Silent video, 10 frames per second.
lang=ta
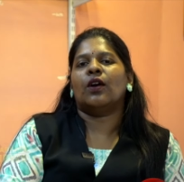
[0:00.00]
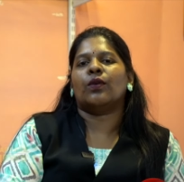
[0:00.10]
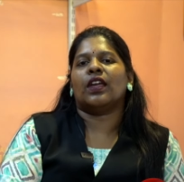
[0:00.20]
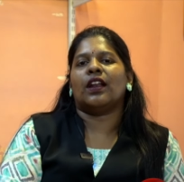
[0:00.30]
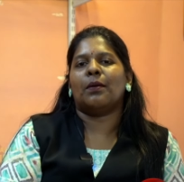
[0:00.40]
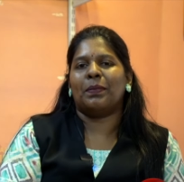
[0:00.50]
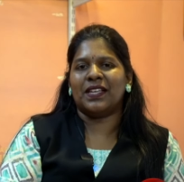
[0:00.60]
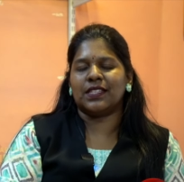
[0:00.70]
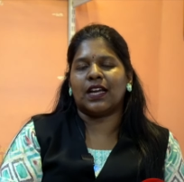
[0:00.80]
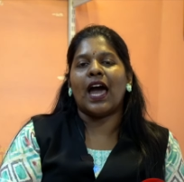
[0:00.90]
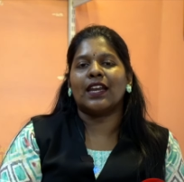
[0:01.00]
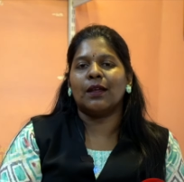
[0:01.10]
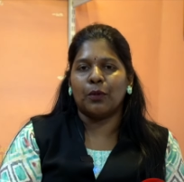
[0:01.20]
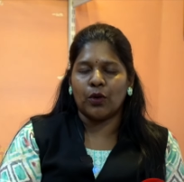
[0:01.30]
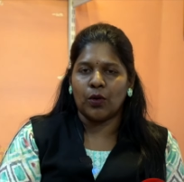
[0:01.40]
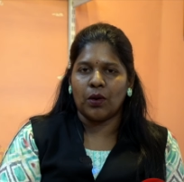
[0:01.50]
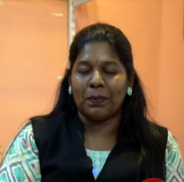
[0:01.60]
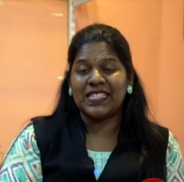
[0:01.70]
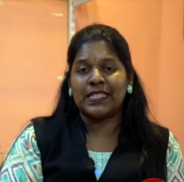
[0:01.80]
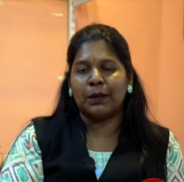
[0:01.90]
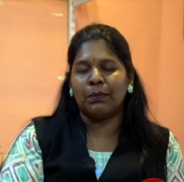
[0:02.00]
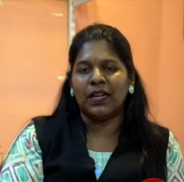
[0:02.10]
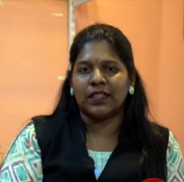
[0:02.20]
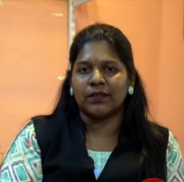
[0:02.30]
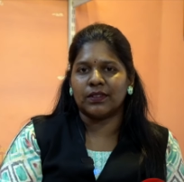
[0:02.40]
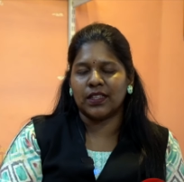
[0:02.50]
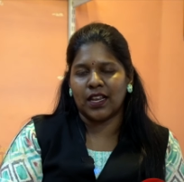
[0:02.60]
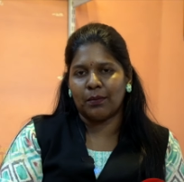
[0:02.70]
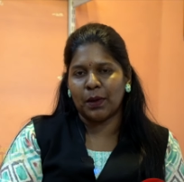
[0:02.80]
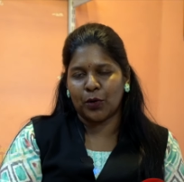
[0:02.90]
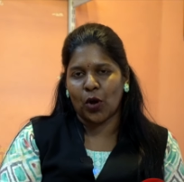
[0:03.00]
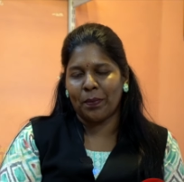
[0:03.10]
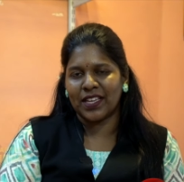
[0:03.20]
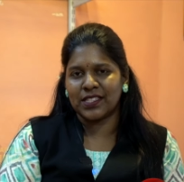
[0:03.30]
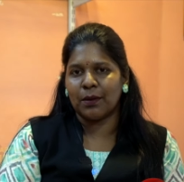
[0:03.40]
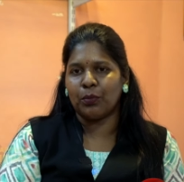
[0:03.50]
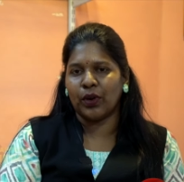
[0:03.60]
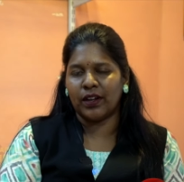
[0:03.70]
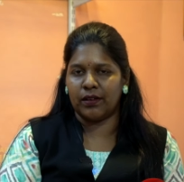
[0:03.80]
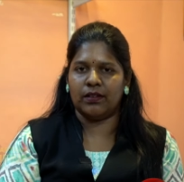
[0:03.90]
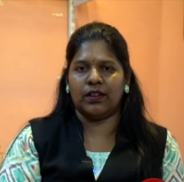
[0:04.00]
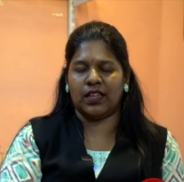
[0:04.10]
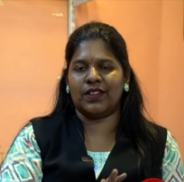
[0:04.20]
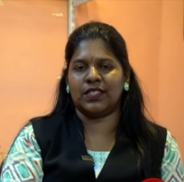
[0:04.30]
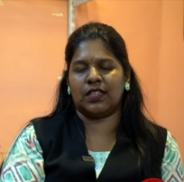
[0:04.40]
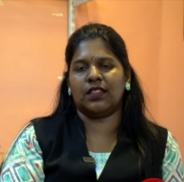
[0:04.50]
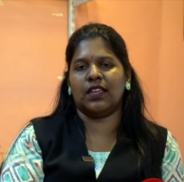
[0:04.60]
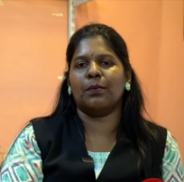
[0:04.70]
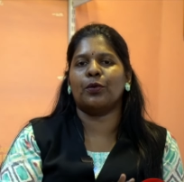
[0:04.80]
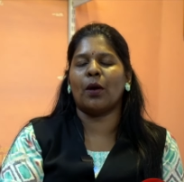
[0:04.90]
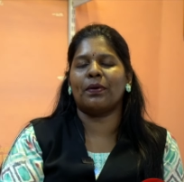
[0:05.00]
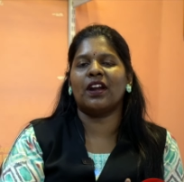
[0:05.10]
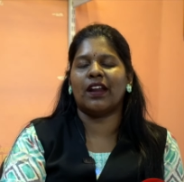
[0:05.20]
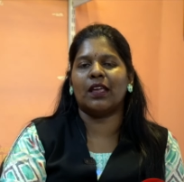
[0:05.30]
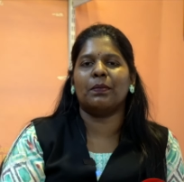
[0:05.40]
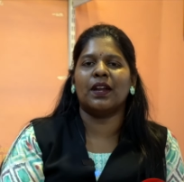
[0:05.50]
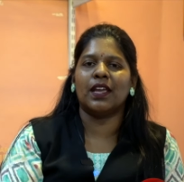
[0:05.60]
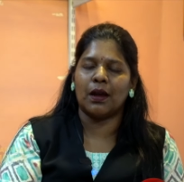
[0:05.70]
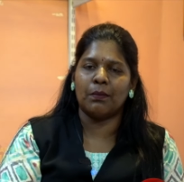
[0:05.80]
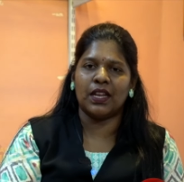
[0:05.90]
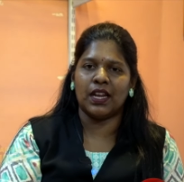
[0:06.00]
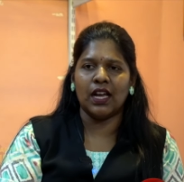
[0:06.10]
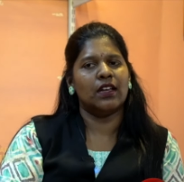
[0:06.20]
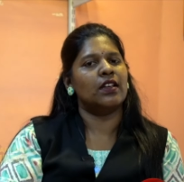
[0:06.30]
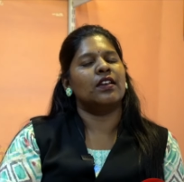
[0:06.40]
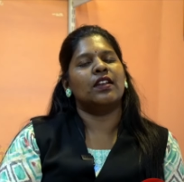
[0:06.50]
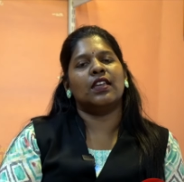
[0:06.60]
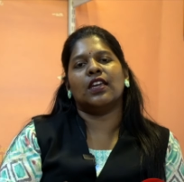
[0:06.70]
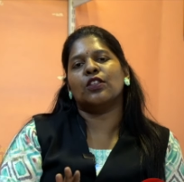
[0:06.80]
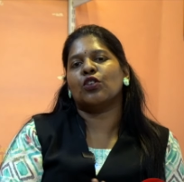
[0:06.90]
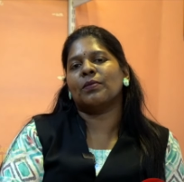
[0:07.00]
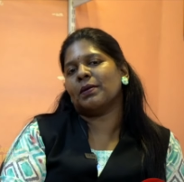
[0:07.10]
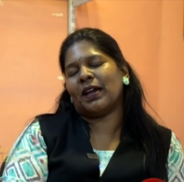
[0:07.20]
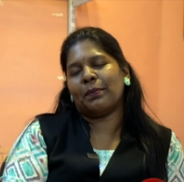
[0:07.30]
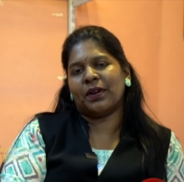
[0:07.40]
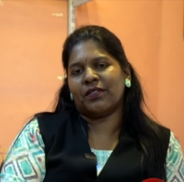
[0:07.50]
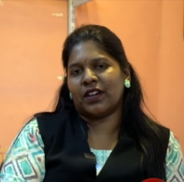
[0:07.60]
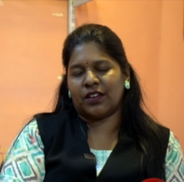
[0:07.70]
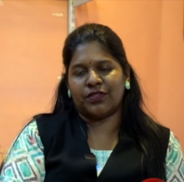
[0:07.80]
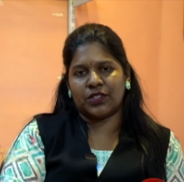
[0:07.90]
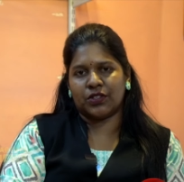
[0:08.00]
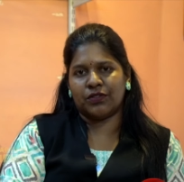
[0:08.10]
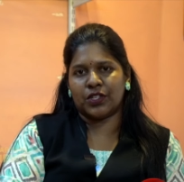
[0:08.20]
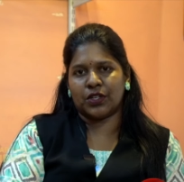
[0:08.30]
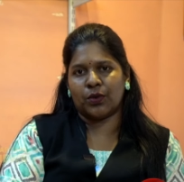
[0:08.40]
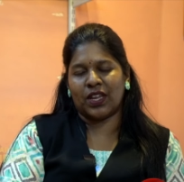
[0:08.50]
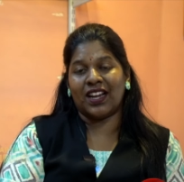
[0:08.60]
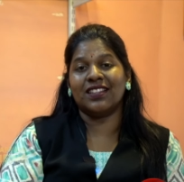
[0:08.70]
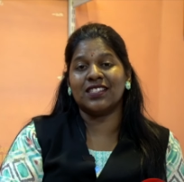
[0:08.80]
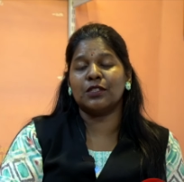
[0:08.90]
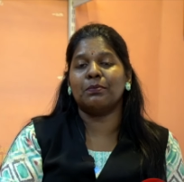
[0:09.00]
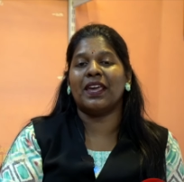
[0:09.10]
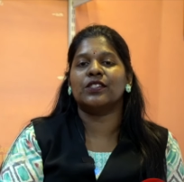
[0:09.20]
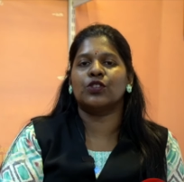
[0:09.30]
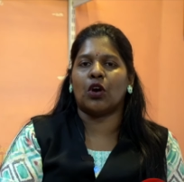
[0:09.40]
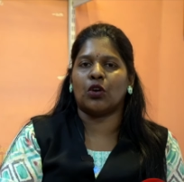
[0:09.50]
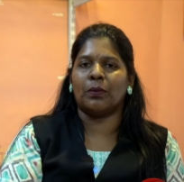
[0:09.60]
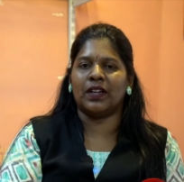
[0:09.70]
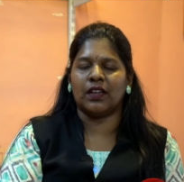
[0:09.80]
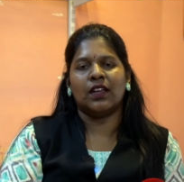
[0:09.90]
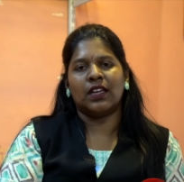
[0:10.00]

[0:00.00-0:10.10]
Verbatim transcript: ஓகேங்களா ப்ளஸ் காரில் போகிறவங்க ப்ளஸ் சீட் பெல்ட் இது எல்லாமே ப்ராப்பரைஸ்டாக போய் நீங்கள் வச்சுருந்தீங்க ப்ராப்பராக ட்ரைவ் பண்ணிங்க அப்படின்னா நீங்கள் எதுக்குமே பயப்பட வேண்டாம் ஃபஸ்ட்டு விஷயம் ஓகேங்களா திஸ் இஸ் பேஸ் டாக்குமெண்ட்